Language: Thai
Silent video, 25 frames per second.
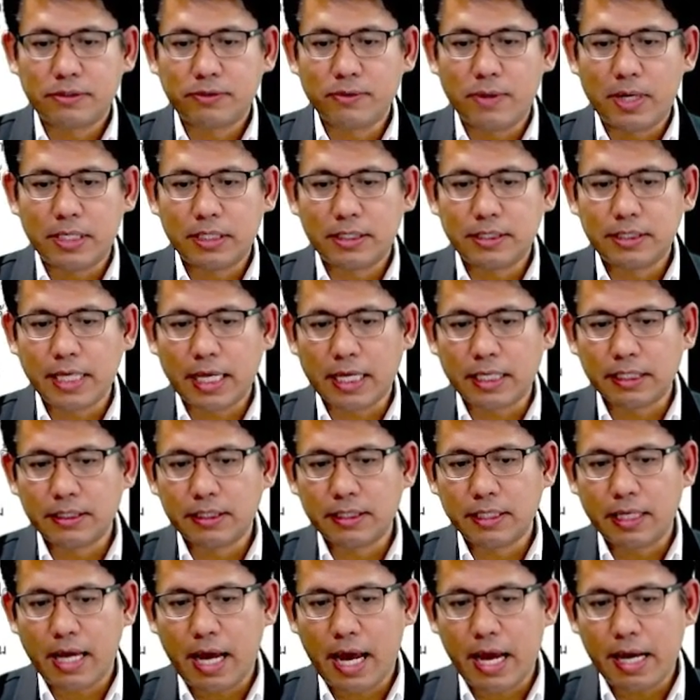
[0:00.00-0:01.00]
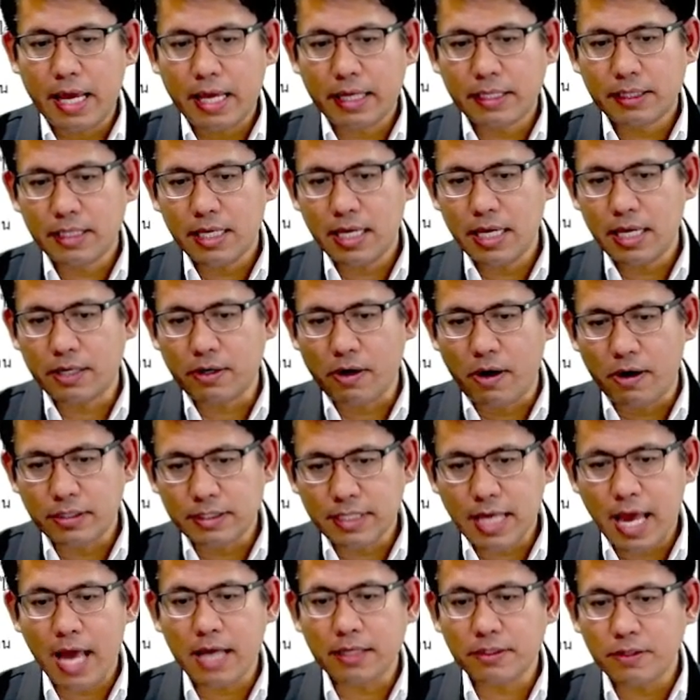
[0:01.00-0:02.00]
ส่วนสิ่งอะไรที่ก่อ
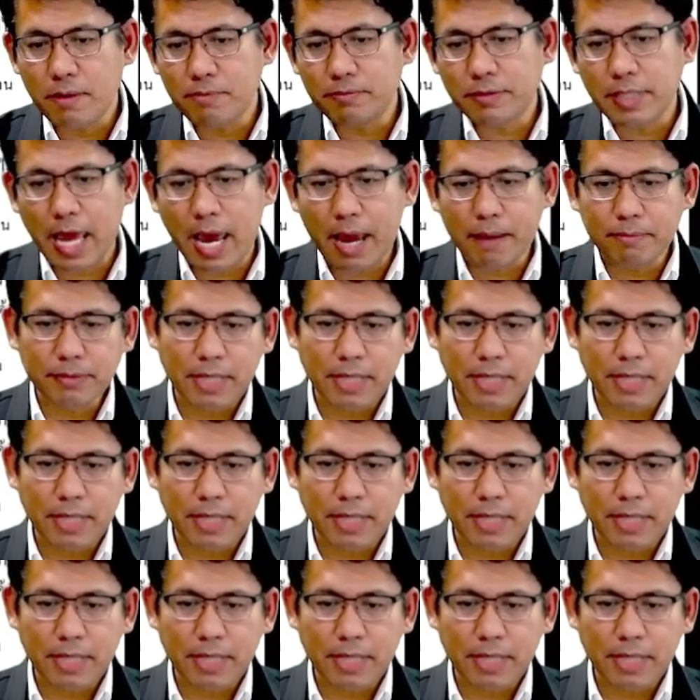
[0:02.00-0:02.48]
สร้างซ่อมแซ